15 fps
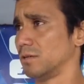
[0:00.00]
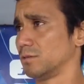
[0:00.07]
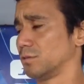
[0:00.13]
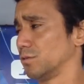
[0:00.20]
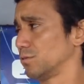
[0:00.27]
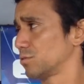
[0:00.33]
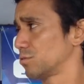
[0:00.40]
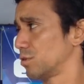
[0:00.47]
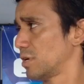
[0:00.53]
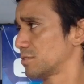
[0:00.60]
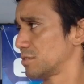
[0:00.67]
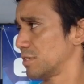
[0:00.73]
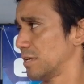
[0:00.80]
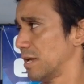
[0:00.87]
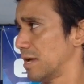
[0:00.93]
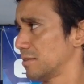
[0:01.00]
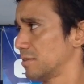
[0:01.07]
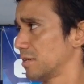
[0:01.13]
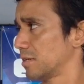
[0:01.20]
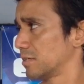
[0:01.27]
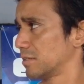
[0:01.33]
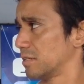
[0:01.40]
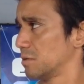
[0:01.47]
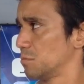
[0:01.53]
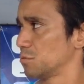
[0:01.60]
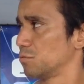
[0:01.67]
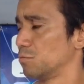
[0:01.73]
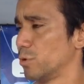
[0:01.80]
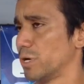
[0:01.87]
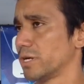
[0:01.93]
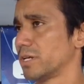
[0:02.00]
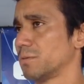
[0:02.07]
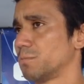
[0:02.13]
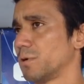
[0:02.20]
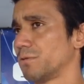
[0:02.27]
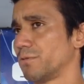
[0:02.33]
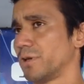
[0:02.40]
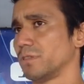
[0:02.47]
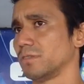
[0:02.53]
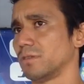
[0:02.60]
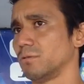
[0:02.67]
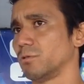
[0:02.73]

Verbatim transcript: Entonces con la seriedad de que tenemos un buen equipo al frente,